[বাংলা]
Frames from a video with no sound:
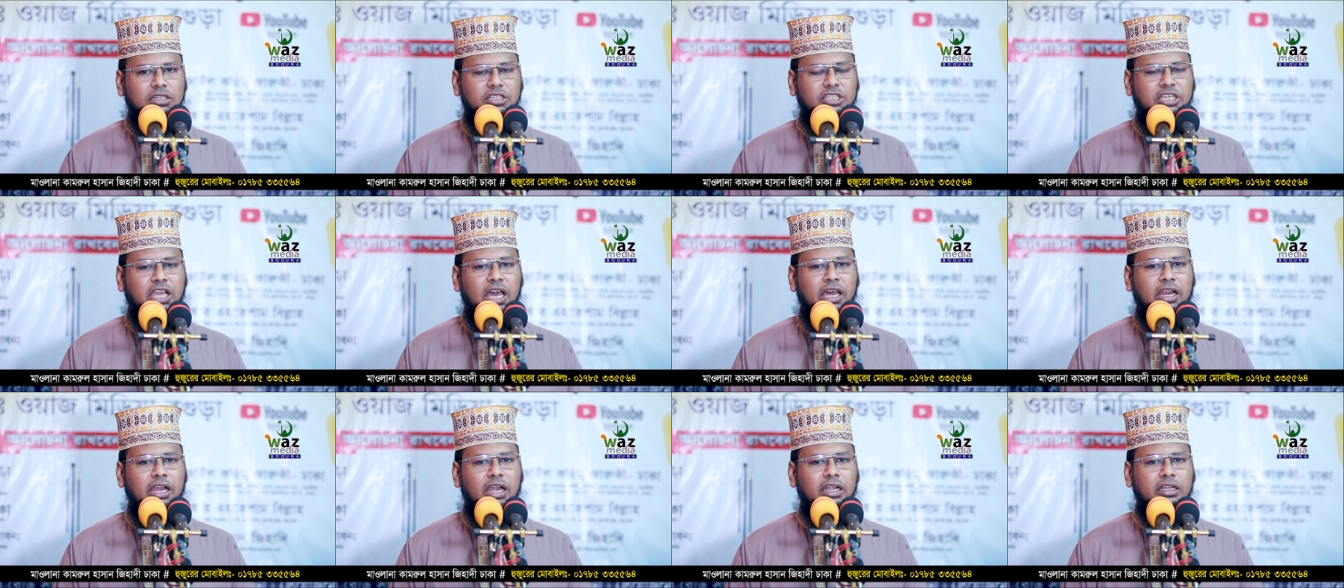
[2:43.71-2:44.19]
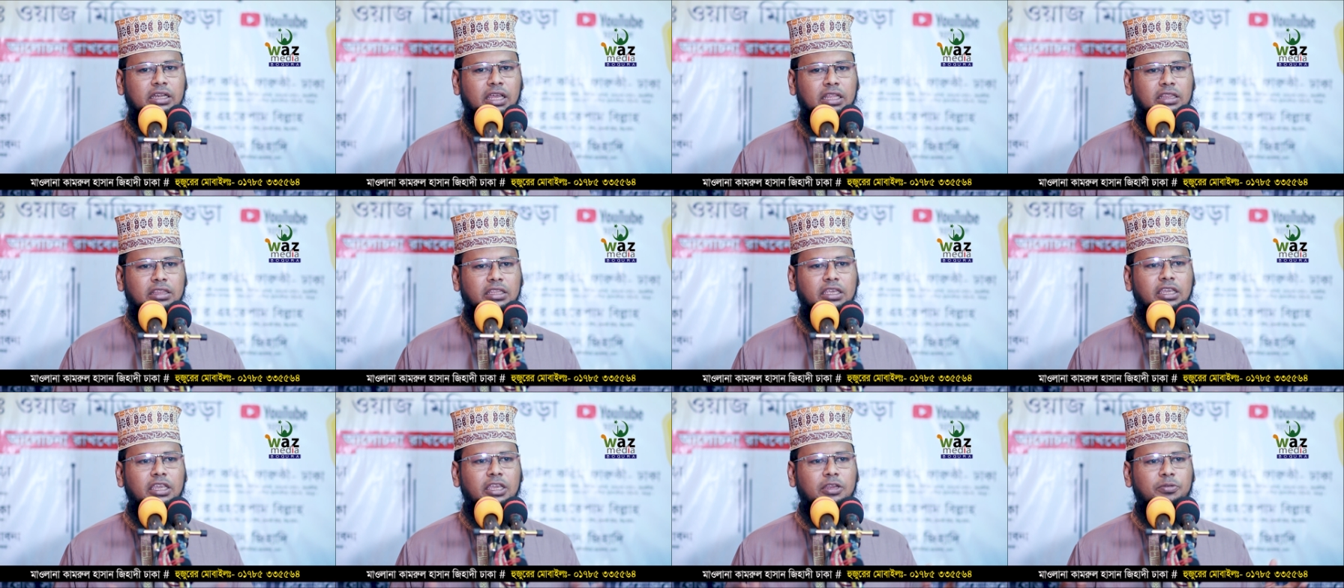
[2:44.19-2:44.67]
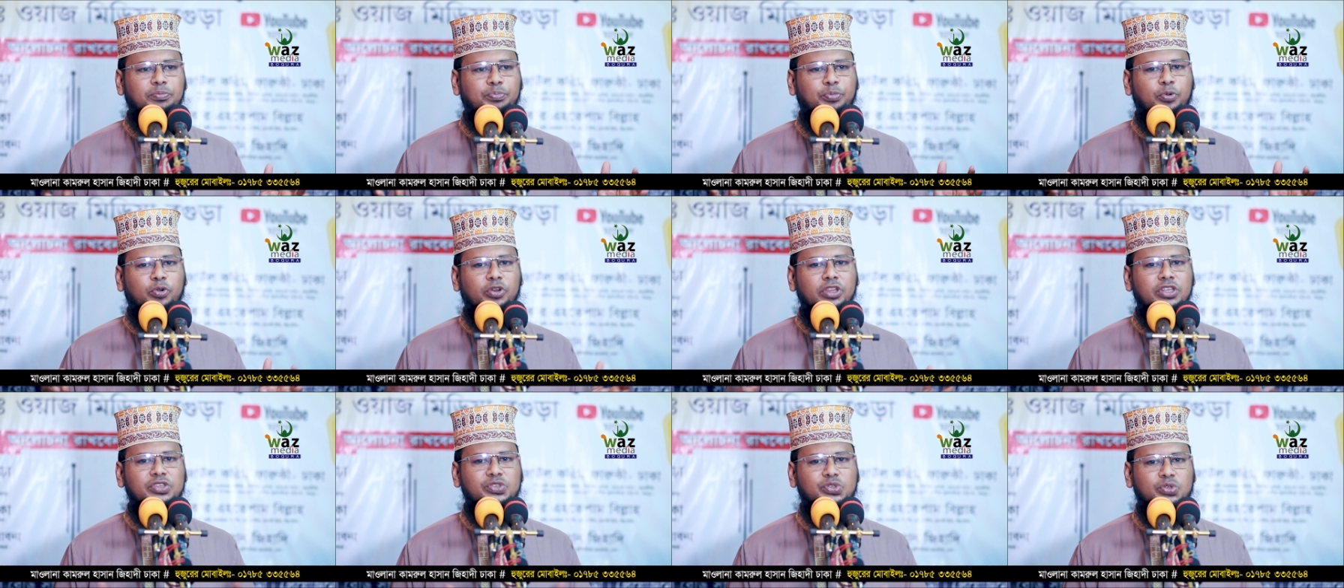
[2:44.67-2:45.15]
সারাটা দিন
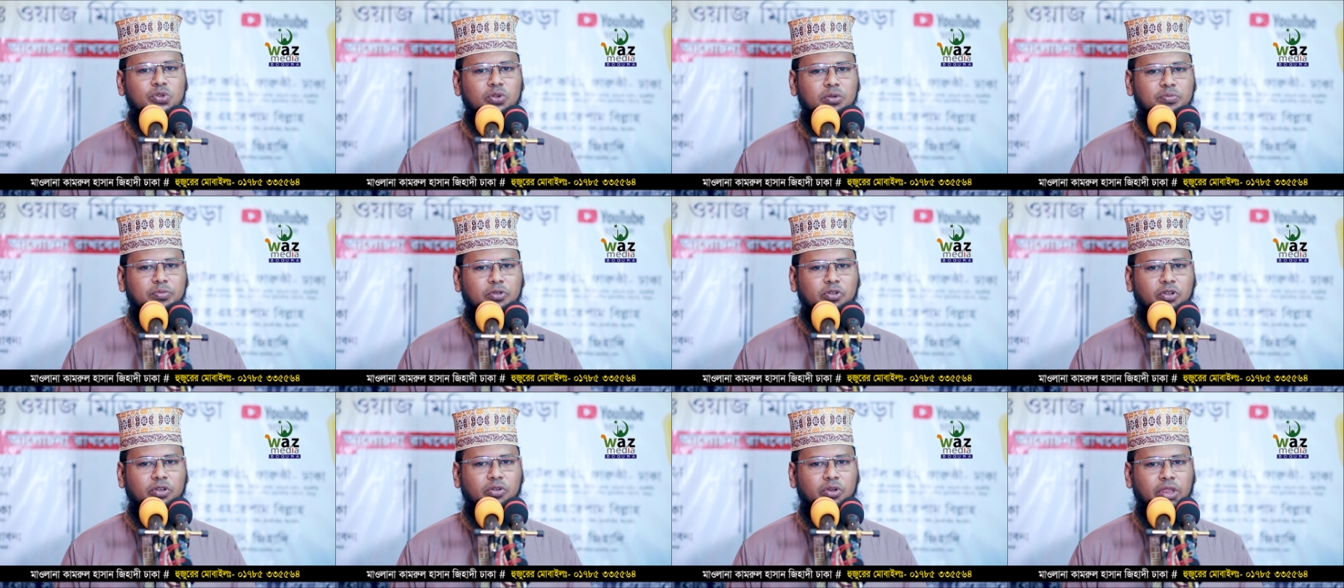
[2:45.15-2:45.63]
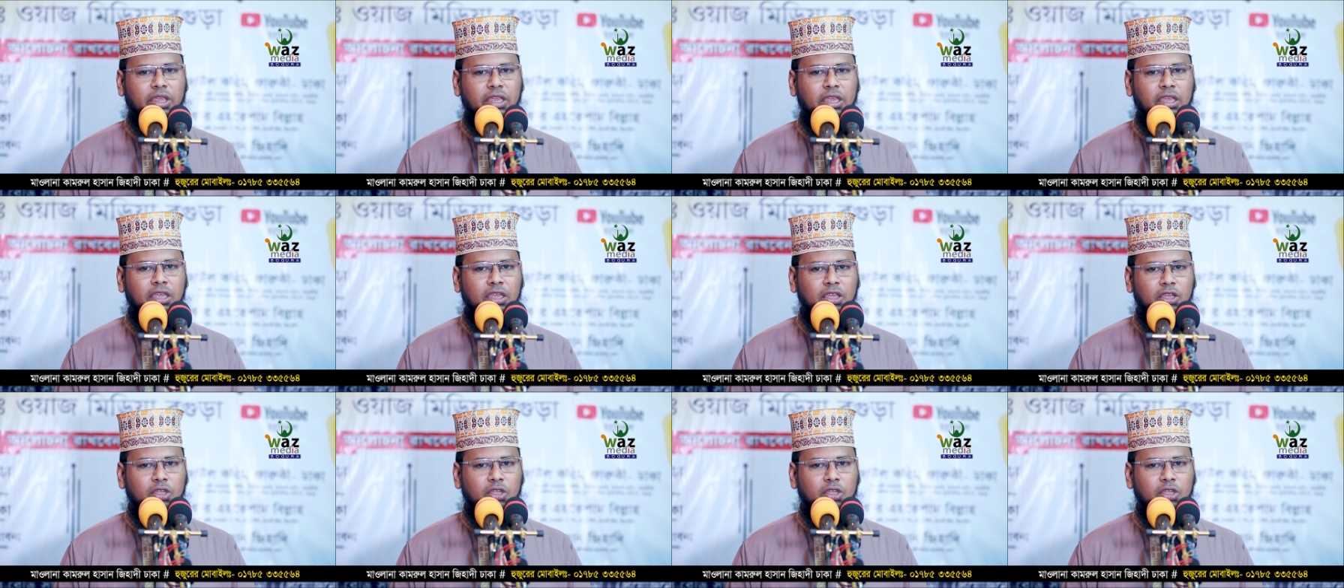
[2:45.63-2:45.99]
পরিশ্রম করে